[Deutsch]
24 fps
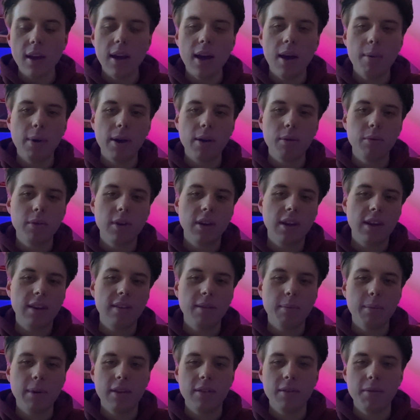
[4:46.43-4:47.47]
Aber gut, ich
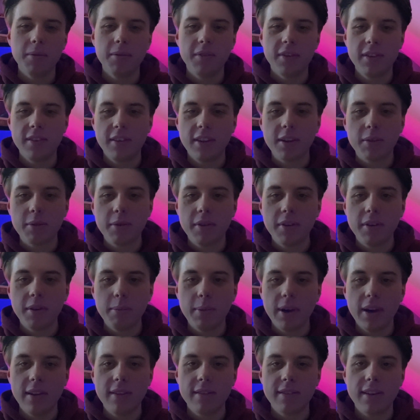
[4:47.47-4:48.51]
sag mal, so sind die Kunden
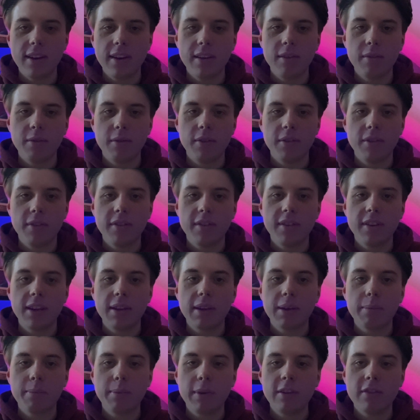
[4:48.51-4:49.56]
im Einzelhandel und so sind
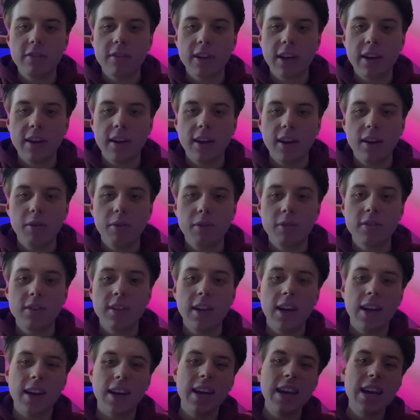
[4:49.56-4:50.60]
die Menschen generell
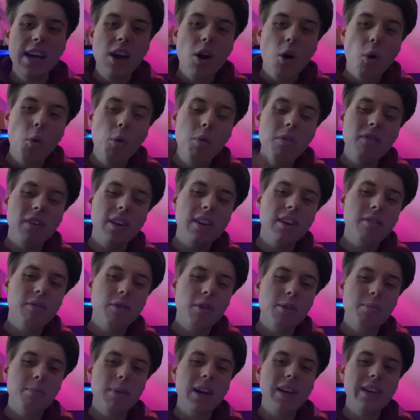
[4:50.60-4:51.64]
heutzutage. Und wenn ihr
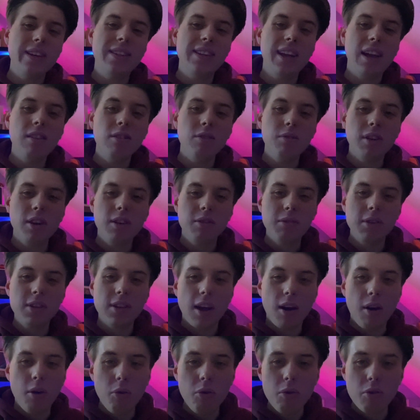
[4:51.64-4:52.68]
wollt, mache ich dazu natürlich
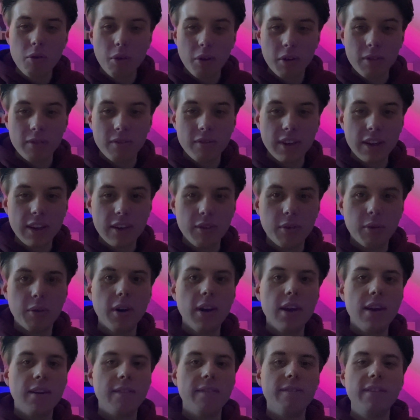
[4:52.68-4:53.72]
auch noch ein Video.
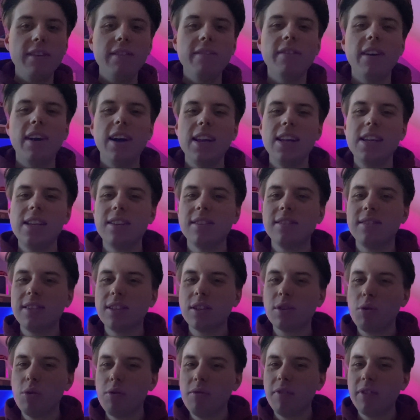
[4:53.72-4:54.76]
Wie verhalten
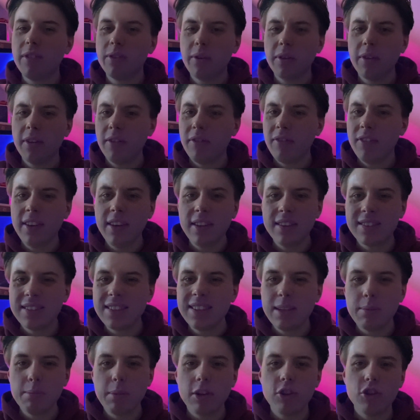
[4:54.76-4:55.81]
sich Kunden, wie
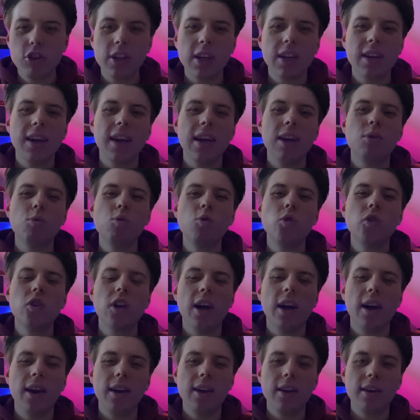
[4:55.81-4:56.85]
sind die Menschen generell
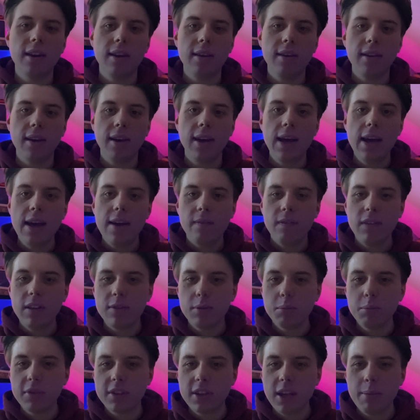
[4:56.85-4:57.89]
untereinander, wenn
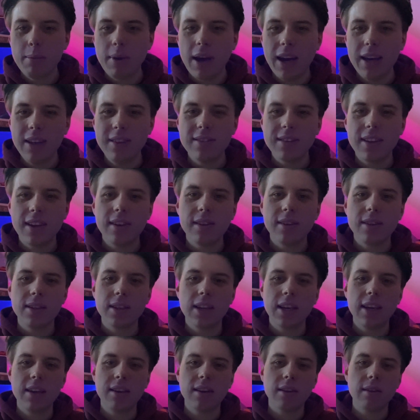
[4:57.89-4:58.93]
es ums Thema Einzelhandel
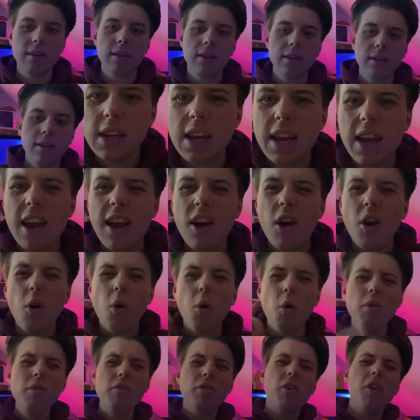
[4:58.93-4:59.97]
geht.
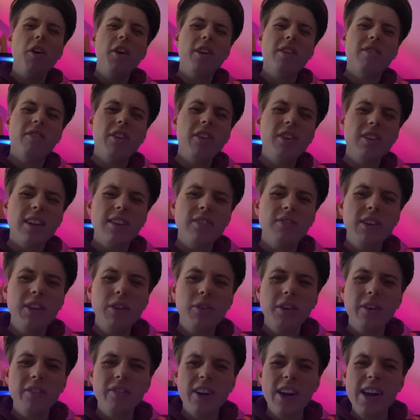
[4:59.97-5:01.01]
Und Freunde, wenn euch das
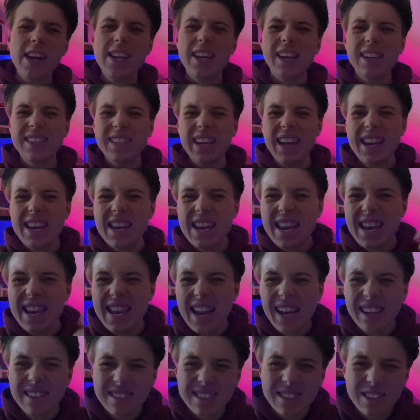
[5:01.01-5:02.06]
Video gefallen hat, dann
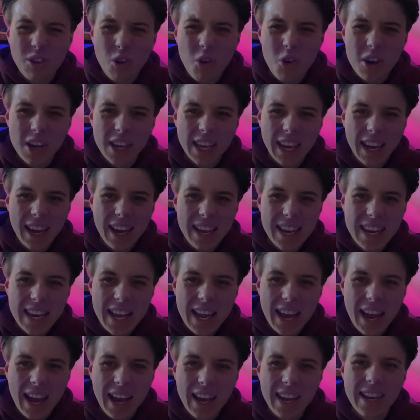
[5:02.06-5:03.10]
lasst doch
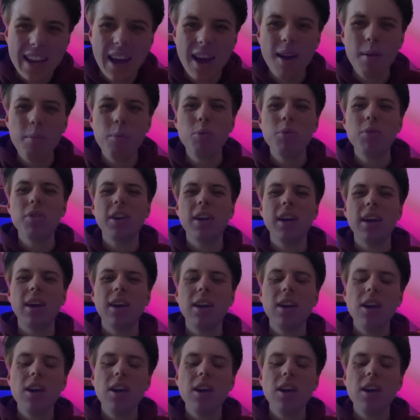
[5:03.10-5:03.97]
gerne ein Abo da.